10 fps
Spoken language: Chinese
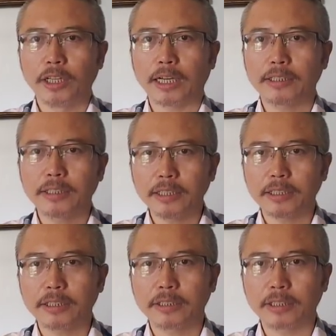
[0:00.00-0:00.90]
那
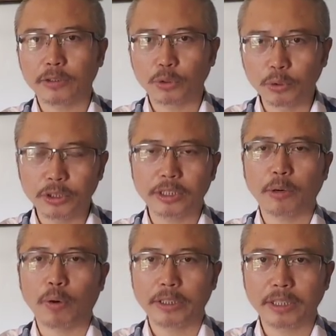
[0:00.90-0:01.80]
这同时
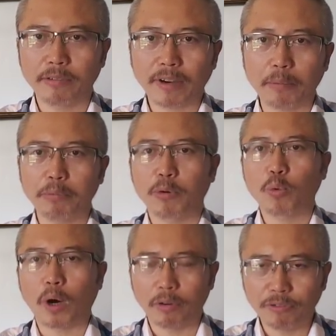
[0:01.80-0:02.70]
在网上发布，
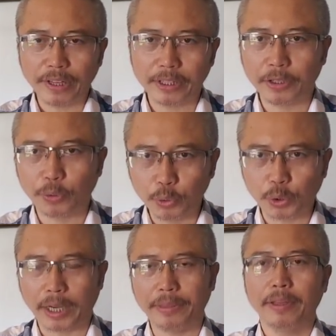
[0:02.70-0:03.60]
广泛的流
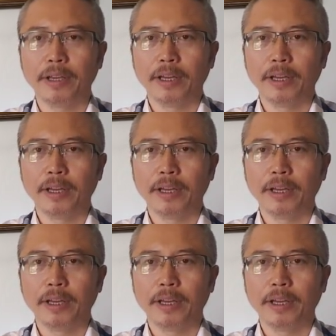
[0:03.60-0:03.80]
传。